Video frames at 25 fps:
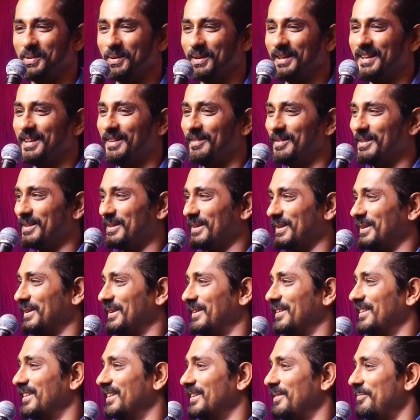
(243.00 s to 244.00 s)
சொல்லி அவர்
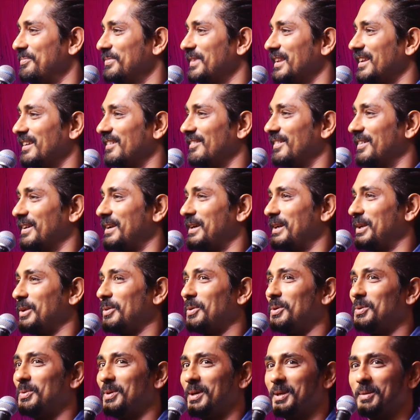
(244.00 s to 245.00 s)
விரட்டி
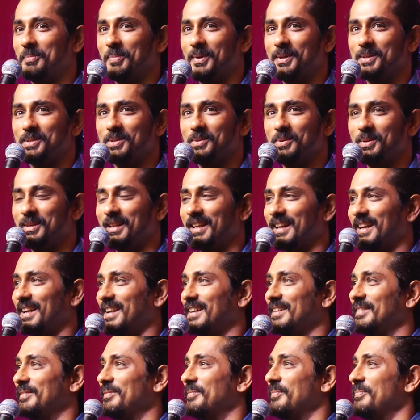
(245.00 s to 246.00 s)
விடுவார் போய்
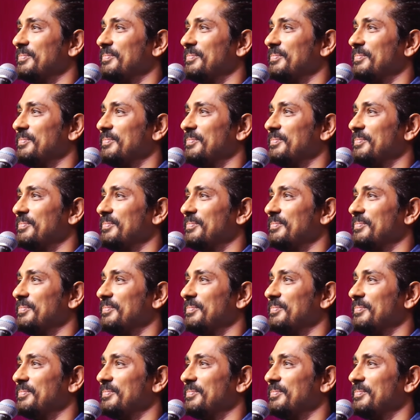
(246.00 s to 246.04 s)
ஷூட்டிங்கில்